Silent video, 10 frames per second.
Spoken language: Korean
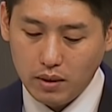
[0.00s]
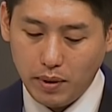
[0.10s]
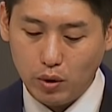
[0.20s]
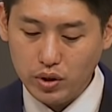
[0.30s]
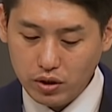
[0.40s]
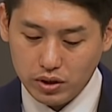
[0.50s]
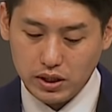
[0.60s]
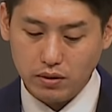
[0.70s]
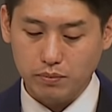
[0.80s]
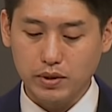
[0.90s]
바로
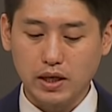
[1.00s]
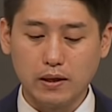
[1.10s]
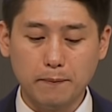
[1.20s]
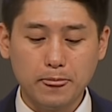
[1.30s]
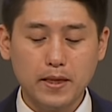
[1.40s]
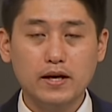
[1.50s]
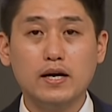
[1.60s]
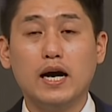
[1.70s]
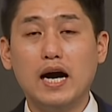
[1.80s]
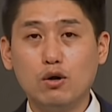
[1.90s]
이것인 겁니다.
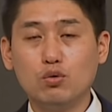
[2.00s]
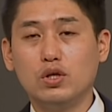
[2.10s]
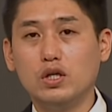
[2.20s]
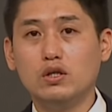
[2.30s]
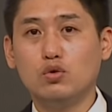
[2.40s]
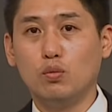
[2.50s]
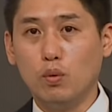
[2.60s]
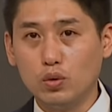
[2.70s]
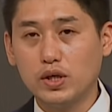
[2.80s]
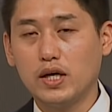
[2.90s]
아론이 또
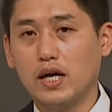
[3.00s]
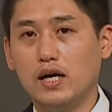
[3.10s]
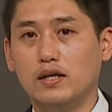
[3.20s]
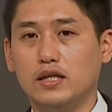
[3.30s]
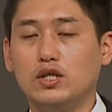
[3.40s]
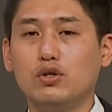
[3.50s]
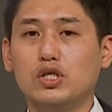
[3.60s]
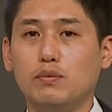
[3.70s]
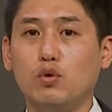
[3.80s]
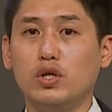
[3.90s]
모세가
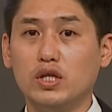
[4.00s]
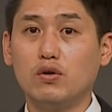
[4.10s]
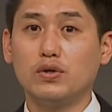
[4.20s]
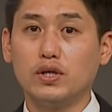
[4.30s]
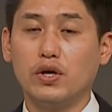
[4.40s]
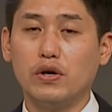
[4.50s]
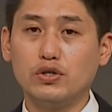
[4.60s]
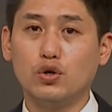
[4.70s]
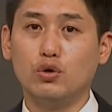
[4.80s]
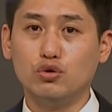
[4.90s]
리더십으로 있는 것에
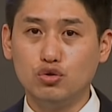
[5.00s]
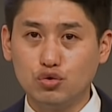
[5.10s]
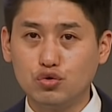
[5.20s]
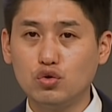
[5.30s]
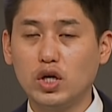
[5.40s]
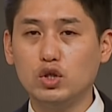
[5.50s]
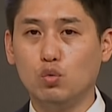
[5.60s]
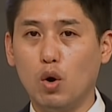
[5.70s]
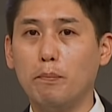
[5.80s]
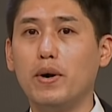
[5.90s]
대해서 누군가는
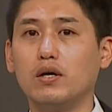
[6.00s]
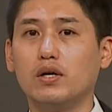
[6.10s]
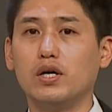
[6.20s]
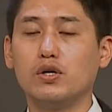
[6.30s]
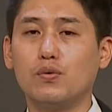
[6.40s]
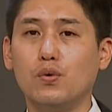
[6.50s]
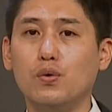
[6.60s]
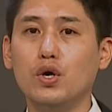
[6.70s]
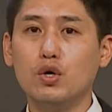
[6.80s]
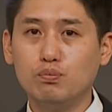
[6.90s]
원망을
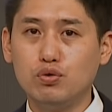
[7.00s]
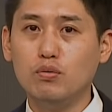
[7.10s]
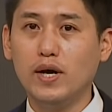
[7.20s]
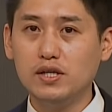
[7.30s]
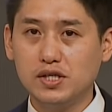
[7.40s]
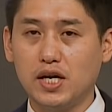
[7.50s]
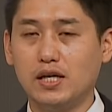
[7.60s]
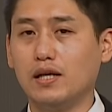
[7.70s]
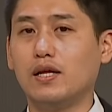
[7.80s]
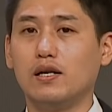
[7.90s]
하였고 불만을
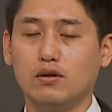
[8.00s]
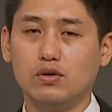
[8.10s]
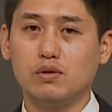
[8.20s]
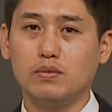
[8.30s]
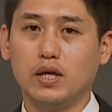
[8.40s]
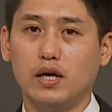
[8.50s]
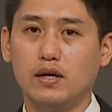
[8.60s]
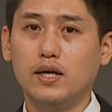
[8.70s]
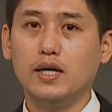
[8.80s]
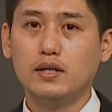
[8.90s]
제기했다는 것입니다.
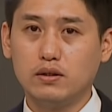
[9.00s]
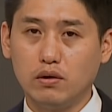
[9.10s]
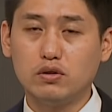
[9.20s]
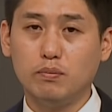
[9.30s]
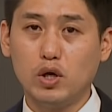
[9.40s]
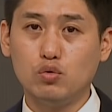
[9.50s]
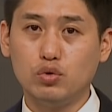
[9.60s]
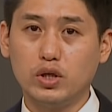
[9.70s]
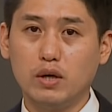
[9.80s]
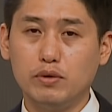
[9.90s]
그것은 바로
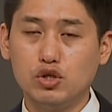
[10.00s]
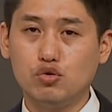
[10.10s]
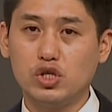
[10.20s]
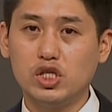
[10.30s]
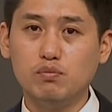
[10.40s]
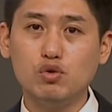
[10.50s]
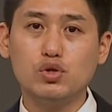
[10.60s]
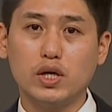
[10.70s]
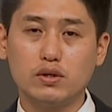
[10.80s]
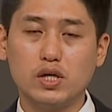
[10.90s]
우리가 민수기
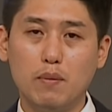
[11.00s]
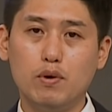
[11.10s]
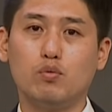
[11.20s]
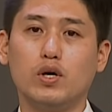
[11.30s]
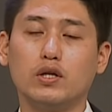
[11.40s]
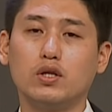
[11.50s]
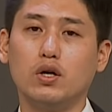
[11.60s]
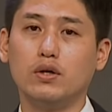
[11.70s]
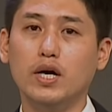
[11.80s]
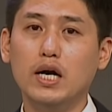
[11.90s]
16장에서
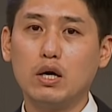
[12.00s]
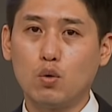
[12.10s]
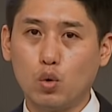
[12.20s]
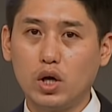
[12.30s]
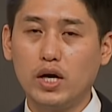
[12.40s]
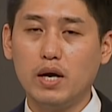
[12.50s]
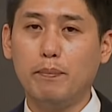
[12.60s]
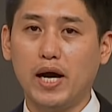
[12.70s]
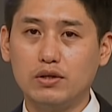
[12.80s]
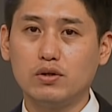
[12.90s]
살펴보았던 고라의
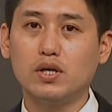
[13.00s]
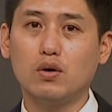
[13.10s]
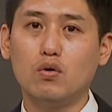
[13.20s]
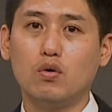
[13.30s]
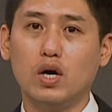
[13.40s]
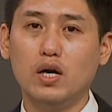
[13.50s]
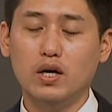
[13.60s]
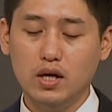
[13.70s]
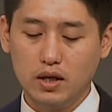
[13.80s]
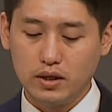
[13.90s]
반역 사건과
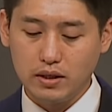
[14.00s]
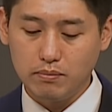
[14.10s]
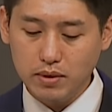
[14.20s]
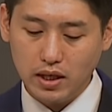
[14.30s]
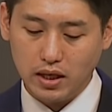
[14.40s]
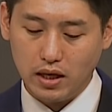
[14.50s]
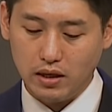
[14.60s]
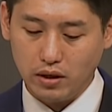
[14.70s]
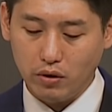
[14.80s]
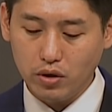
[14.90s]

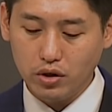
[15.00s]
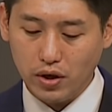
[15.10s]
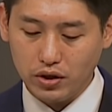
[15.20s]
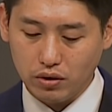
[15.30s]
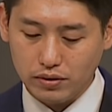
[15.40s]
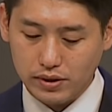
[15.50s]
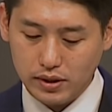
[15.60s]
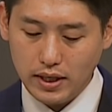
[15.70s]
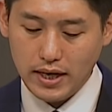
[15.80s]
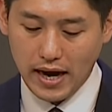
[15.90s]
긴밀하게 연결되어 있는
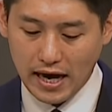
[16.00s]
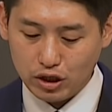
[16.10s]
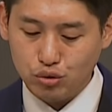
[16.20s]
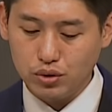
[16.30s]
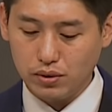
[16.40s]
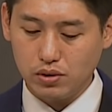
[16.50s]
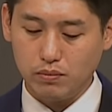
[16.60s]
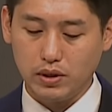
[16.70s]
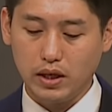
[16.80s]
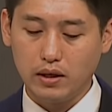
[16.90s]
것을 알 수
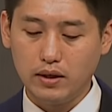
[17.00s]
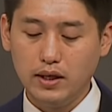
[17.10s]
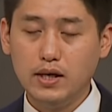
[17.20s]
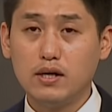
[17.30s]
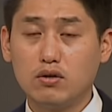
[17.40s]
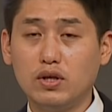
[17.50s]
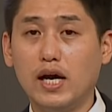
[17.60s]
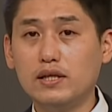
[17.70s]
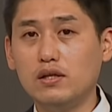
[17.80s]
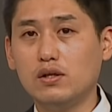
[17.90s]
있었습니다. 그러나
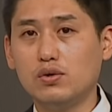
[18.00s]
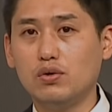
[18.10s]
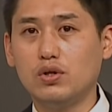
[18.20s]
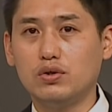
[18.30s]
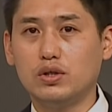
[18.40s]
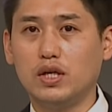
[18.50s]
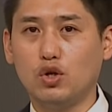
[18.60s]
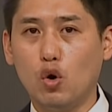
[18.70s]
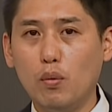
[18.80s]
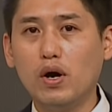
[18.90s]
하나님께서는 이것을 그냥
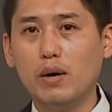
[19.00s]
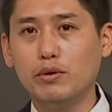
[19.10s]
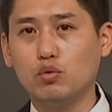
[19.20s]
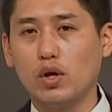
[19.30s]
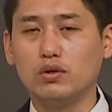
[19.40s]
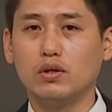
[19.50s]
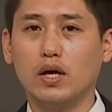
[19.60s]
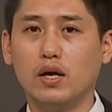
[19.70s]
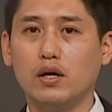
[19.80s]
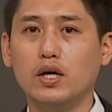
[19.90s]
넘어가면
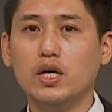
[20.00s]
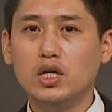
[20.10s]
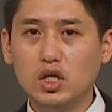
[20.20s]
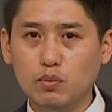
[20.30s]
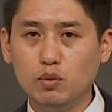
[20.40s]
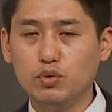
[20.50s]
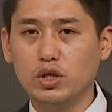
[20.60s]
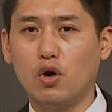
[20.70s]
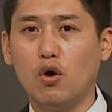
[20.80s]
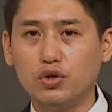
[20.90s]
되는데 이 부분을
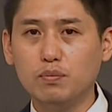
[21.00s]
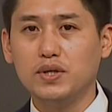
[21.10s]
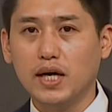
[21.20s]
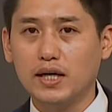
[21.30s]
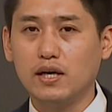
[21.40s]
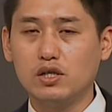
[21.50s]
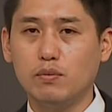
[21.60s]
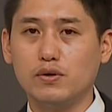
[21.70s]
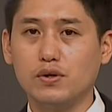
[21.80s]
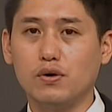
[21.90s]
거듭
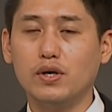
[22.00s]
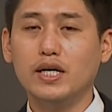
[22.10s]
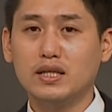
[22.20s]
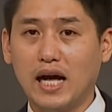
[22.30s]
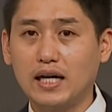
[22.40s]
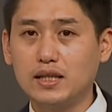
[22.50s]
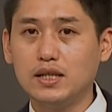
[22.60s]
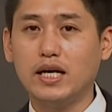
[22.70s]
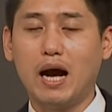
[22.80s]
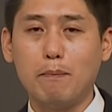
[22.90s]
이야기하시면서
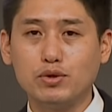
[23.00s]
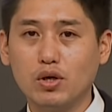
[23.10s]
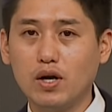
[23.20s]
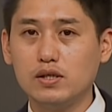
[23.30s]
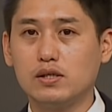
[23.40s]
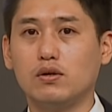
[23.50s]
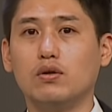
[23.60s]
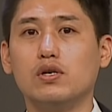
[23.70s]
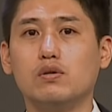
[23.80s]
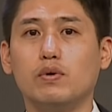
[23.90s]
당신의 감정까지
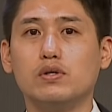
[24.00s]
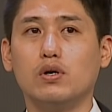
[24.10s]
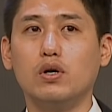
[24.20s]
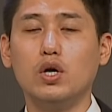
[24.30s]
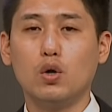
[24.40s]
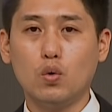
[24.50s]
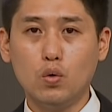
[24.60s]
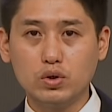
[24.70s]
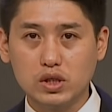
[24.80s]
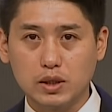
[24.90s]
드러내시면서
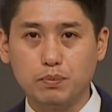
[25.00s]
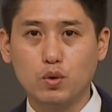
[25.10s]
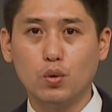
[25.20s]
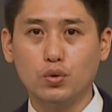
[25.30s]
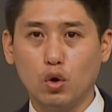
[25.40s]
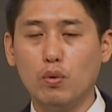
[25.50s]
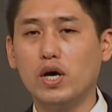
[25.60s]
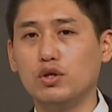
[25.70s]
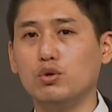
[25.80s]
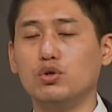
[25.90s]
꼭 짚고
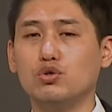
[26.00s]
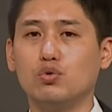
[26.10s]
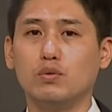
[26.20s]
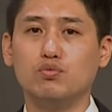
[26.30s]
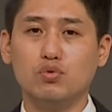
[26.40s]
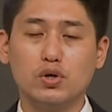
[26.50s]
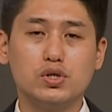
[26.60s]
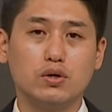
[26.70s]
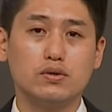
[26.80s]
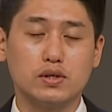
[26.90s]
넘어가는 이유가
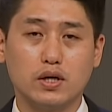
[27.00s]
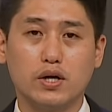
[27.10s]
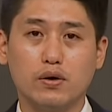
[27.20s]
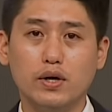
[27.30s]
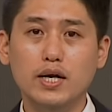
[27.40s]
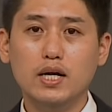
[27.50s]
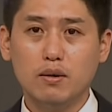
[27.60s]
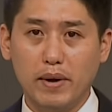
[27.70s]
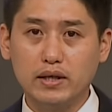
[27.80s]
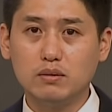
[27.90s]
무엇이었을까요?
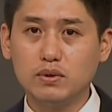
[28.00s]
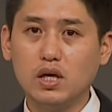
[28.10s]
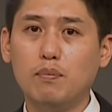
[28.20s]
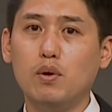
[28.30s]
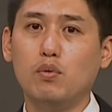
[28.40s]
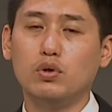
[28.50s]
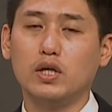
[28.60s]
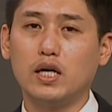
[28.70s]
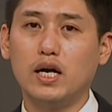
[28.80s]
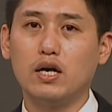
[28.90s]
말씀을
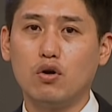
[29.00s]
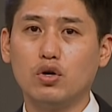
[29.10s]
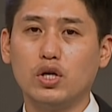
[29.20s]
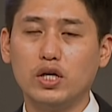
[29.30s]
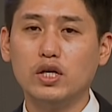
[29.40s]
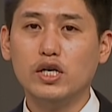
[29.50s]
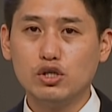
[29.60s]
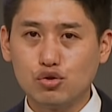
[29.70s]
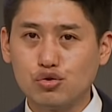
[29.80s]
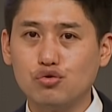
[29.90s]
살펴보니까 거기엔
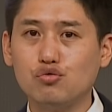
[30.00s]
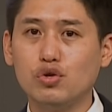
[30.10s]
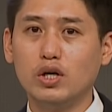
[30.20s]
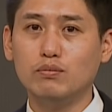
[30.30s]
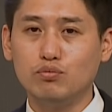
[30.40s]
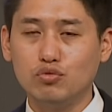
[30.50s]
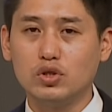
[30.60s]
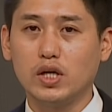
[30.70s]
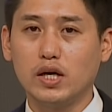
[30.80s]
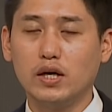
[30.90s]
중요한
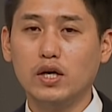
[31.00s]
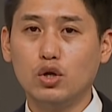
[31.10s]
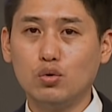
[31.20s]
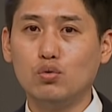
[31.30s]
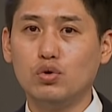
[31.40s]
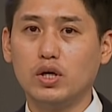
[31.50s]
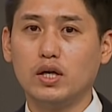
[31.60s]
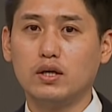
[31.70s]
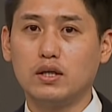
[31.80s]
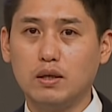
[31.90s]
문제, 또
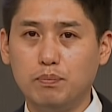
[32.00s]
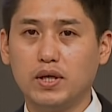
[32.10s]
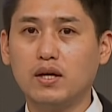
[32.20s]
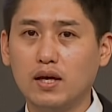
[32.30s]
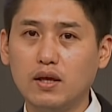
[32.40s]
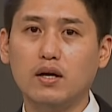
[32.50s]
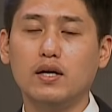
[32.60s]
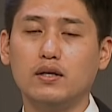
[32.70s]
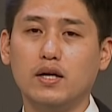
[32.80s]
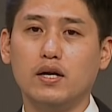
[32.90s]
우리가 깊이
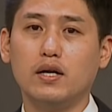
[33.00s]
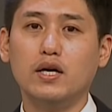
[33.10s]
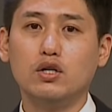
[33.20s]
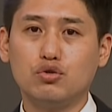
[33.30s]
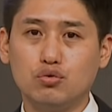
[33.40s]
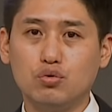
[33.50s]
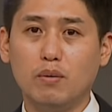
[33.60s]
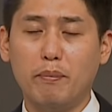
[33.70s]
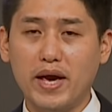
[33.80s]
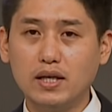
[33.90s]
깨달아야 될
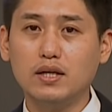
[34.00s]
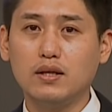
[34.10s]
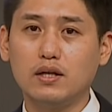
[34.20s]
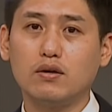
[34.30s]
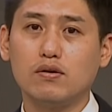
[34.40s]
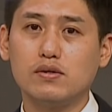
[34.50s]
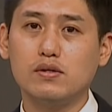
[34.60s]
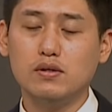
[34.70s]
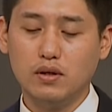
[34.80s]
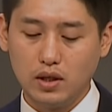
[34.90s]
중요한 맥이 있다는
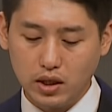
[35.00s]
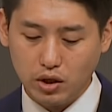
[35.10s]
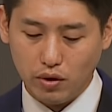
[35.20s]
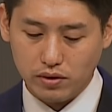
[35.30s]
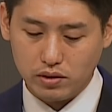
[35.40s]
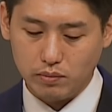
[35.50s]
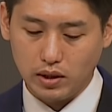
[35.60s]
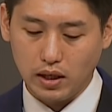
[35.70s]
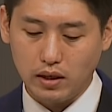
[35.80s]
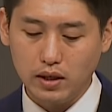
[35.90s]
것을 깨닫게
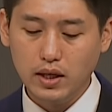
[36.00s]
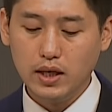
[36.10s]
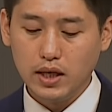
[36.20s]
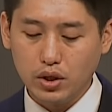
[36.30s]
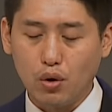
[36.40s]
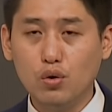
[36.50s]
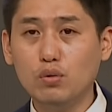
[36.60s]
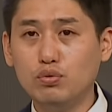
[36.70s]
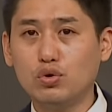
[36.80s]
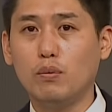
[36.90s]
되었습니다.
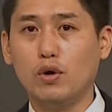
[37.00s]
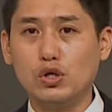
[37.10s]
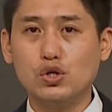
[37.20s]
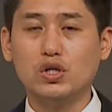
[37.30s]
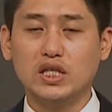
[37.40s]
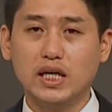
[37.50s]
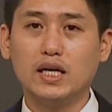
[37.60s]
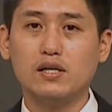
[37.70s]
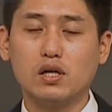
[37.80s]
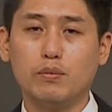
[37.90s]
결론부터 먼저
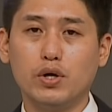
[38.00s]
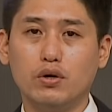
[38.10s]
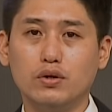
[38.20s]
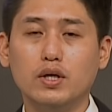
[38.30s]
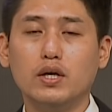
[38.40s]
이야기하자면